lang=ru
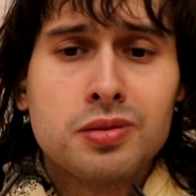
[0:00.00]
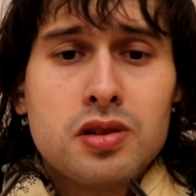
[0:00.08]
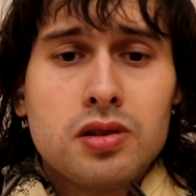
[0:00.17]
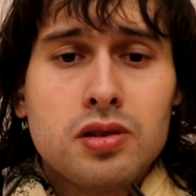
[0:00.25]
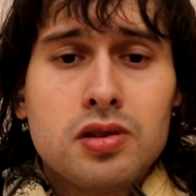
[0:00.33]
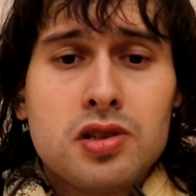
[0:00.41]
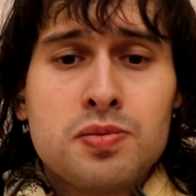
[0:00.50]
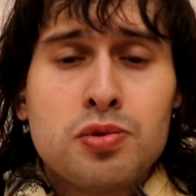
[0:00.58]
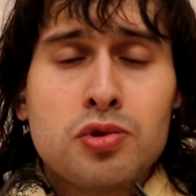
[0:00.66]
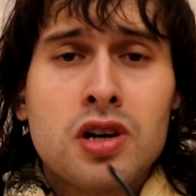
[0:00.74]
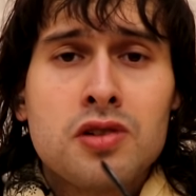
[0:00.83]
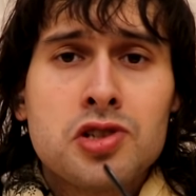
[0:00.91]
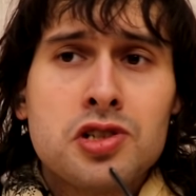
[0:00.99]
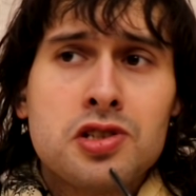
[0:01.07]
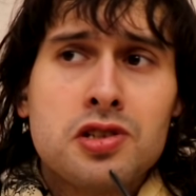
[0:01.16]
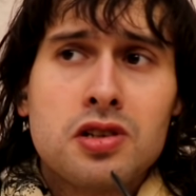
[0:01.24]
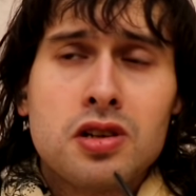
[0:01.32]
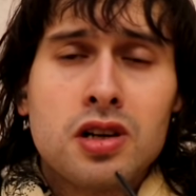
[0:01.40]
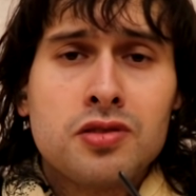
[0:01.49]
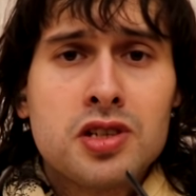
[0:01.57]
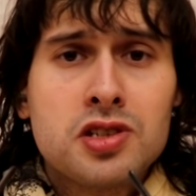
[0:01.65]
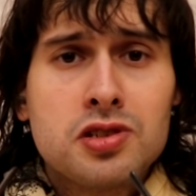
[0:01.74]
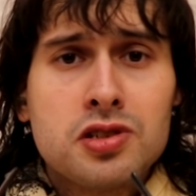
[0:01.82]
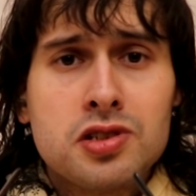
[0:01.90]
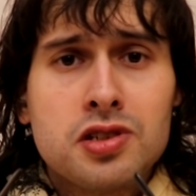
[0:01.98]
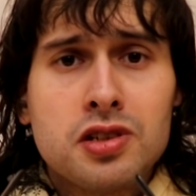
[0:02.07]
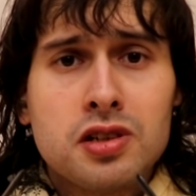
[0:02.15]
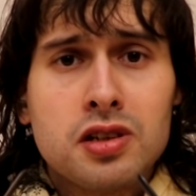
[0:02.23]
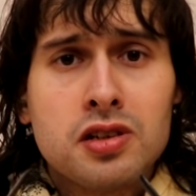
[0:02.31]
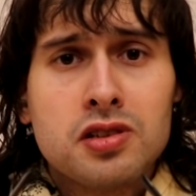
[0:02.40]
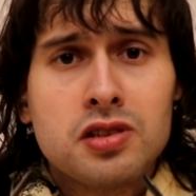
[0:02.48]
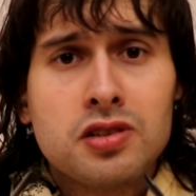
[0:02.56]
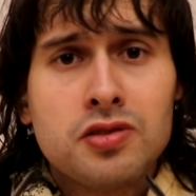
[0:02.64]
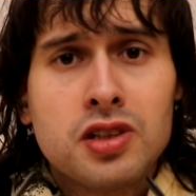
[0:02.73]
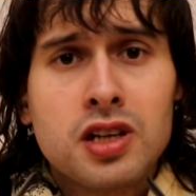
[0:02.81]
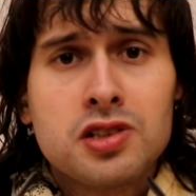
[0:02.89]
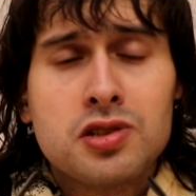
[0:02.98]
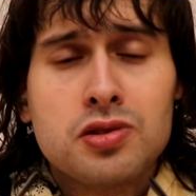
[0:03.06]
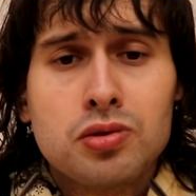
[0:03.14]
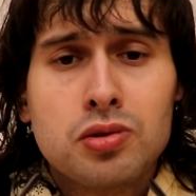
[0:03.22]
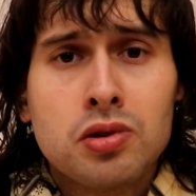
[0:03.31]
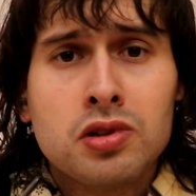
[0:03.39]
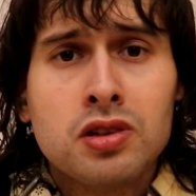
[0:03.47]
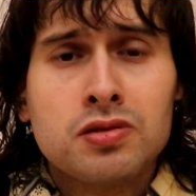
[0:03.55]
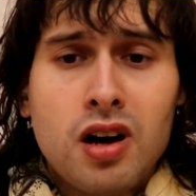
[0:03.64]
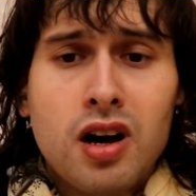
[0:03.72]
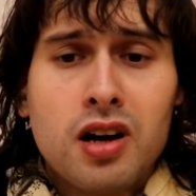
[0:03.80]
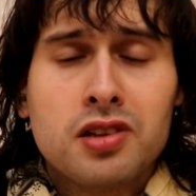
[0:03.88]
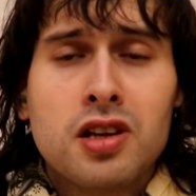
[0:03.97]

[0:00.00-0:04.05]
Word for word: э, испугавшись ответственности эти 12 уродов, а